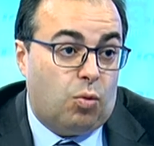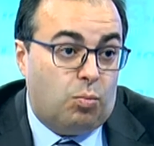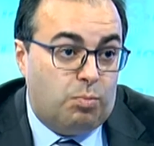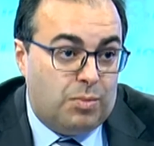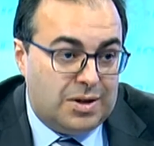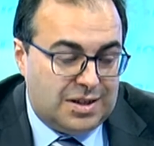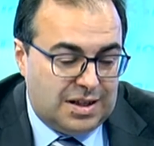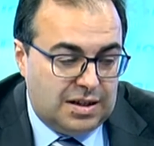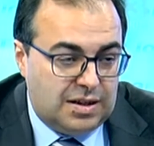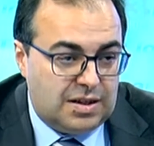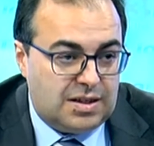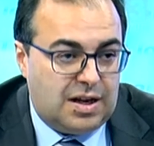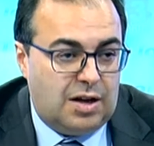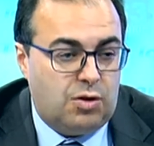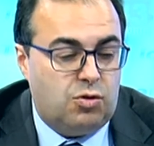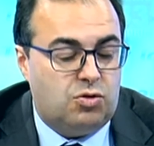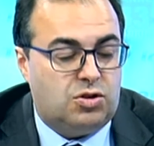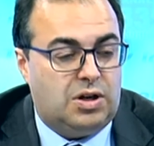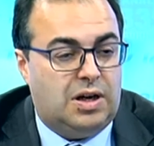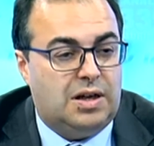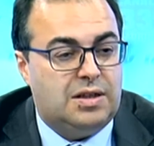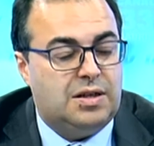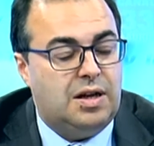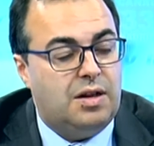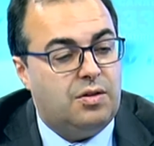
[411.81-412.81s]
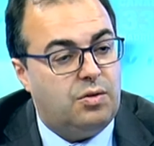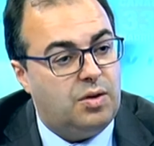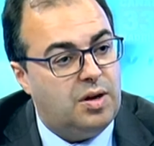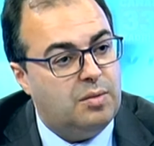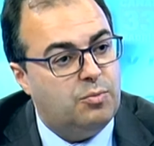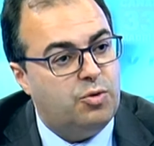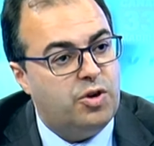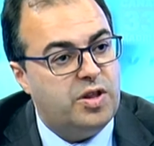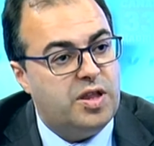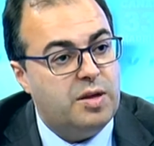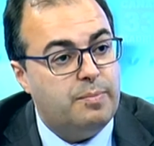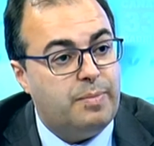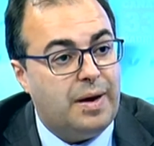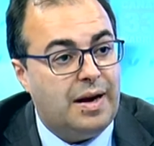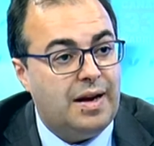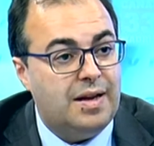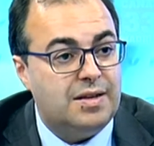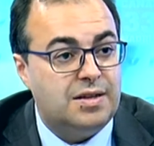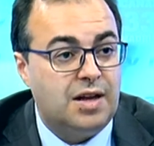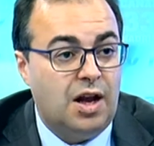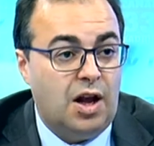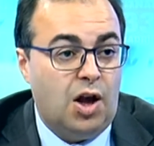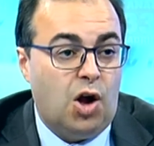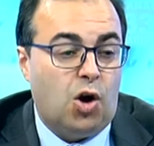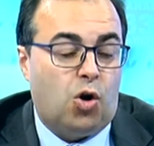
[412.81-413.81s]
bastantes años a las elecciones
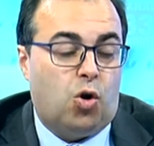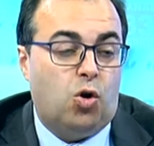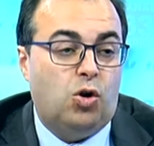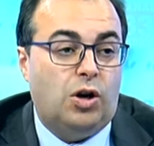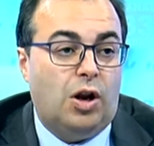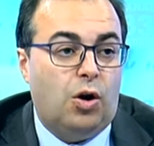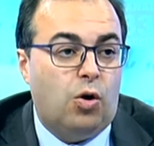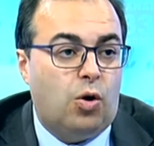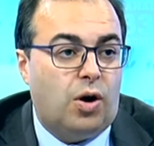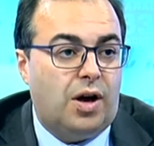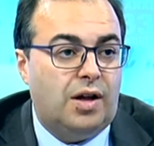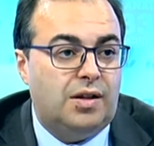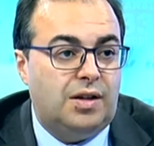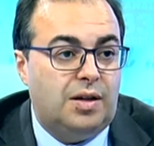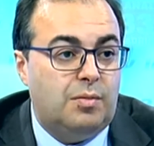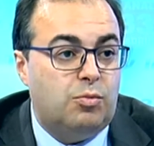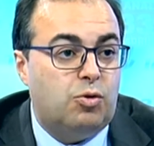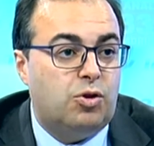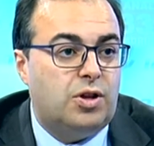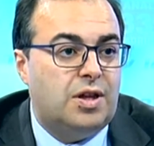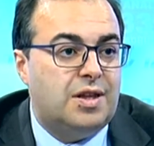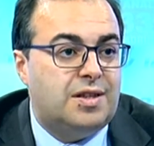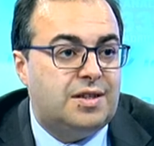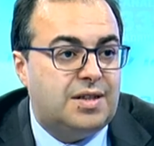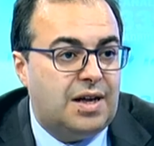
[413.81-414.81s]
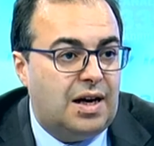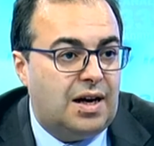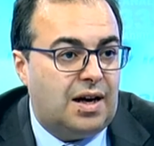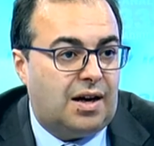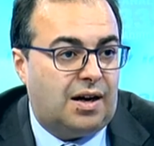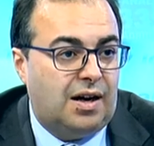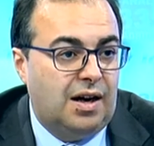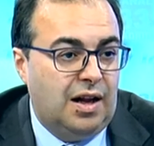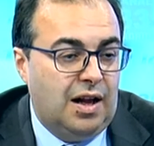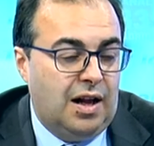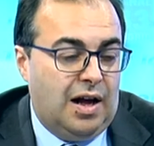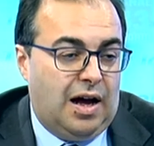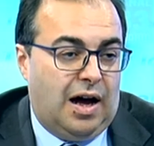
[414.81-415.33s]
municipales con el objetivo de echar